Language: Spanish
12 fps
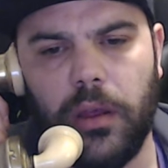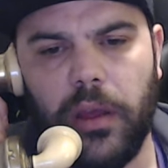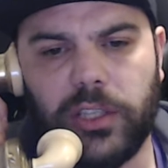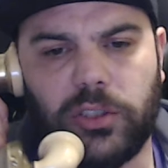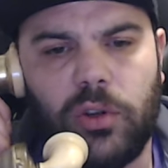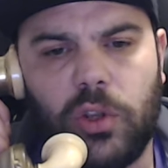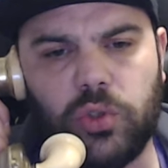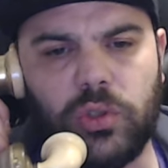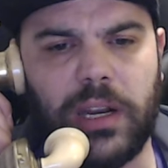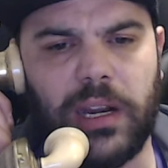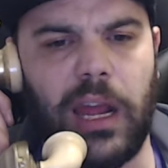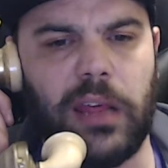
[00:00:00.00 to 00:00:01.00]
Esto no es una
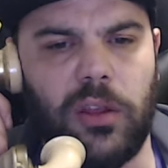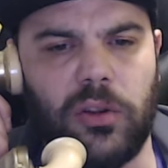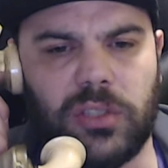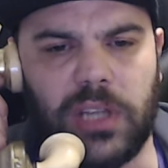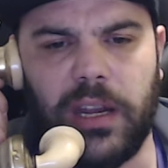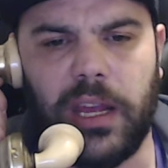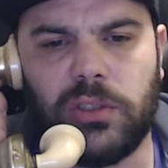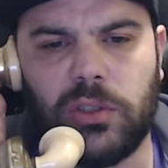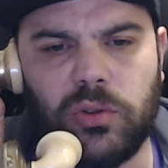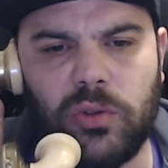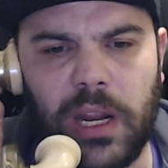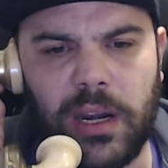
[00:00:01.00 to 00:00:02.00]
relación sana, esto
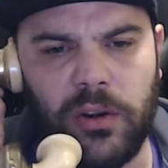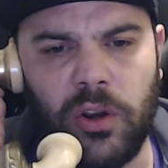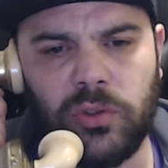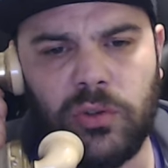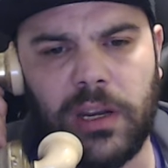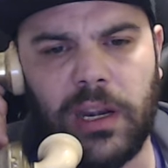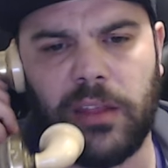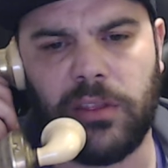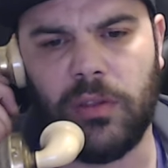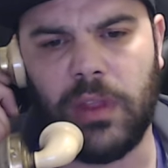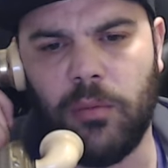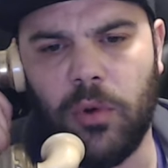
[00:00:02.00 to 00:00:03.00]
es una, no es una
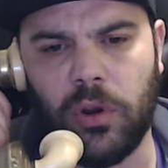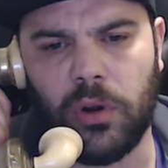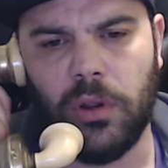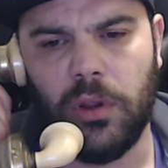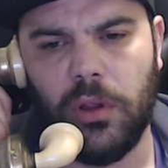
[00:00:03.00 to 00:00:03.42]
relación de amor.